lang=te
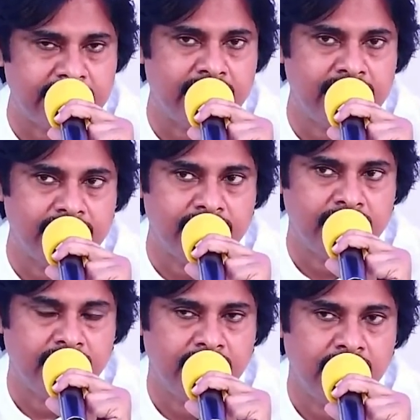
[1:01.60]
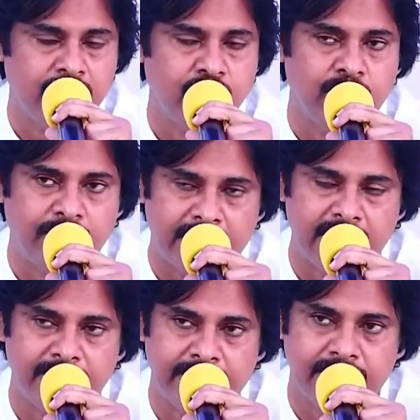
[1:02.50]
సీటును కూడా జనసేన
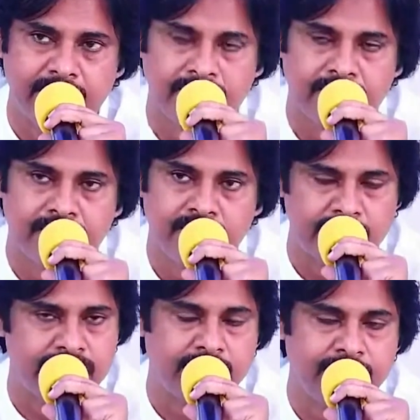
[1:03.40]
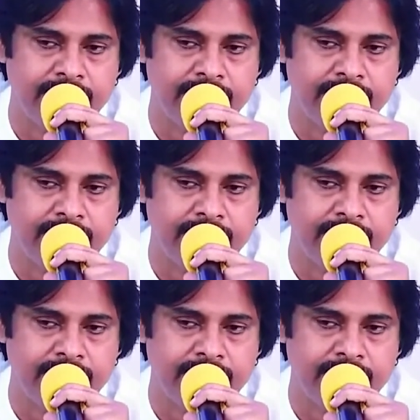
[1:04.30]
పొత్తులో భాగంగా తీసుకుంది